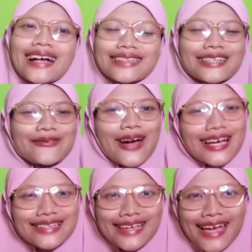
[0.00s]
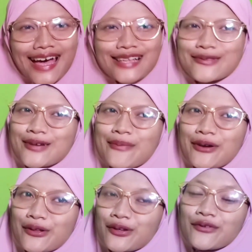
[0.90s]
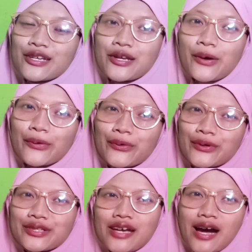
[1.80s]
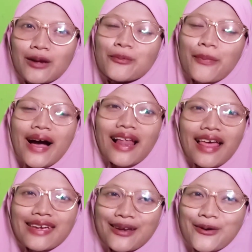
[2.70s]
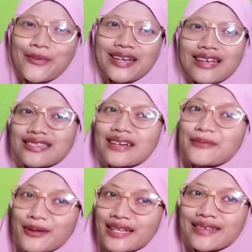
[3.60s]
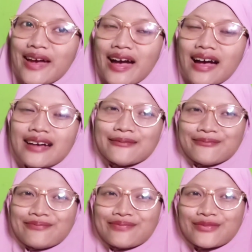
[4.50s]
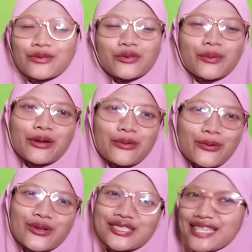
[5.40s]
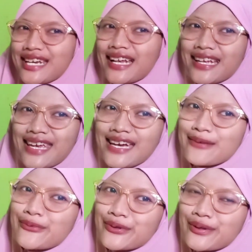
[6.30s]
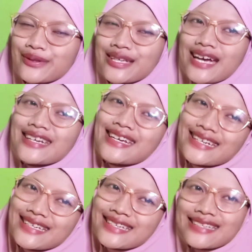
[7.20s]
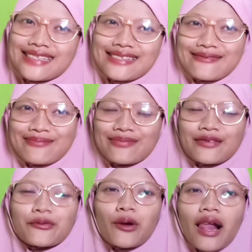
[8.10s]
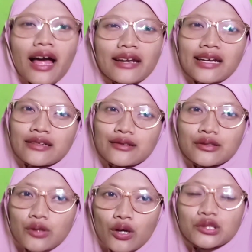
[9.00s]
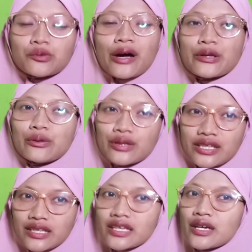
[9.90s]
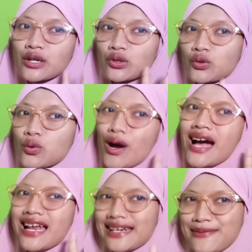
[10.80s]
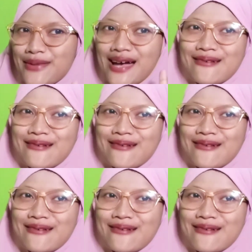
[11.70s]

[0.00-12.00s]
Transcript: Terima kasih ya sudah menonton videoku. Jangan lupa like, komen, dan subscribe ya untuk mendukung channelnya ibunya Denis. Wulan underscore Wahyugi 25